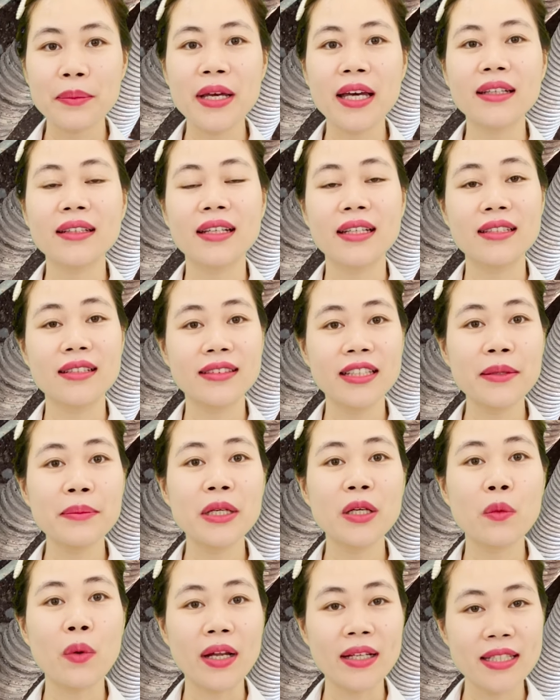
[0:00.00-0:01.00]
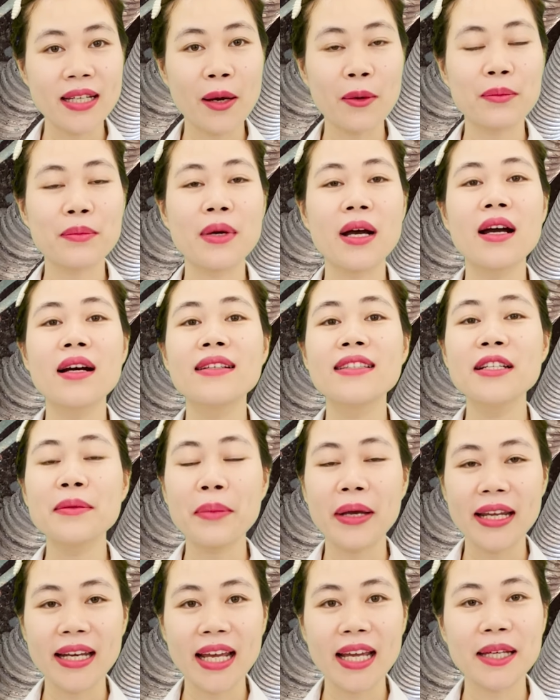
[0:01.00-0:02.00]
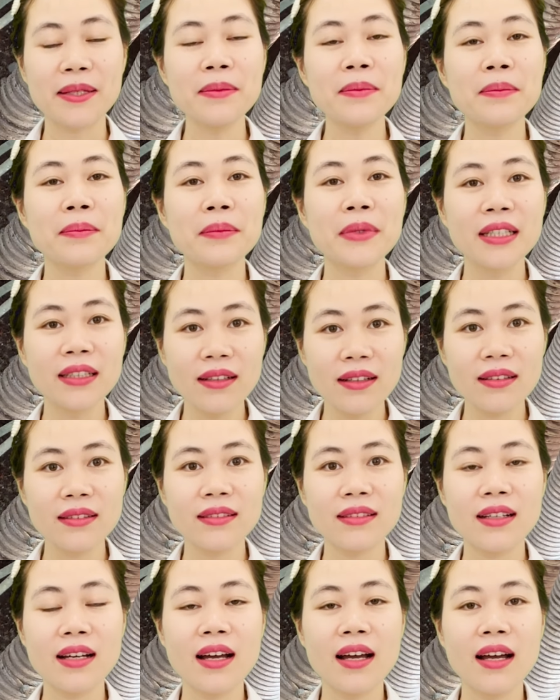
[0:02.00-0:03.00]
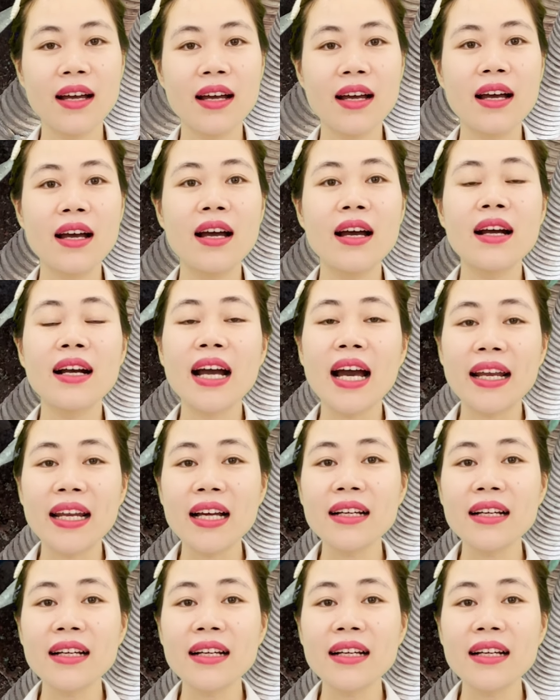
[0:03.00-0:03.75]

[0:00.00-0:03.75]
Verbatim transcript: biệt là những thiết bị quan trọng như máy nén, bình ngưng. Khả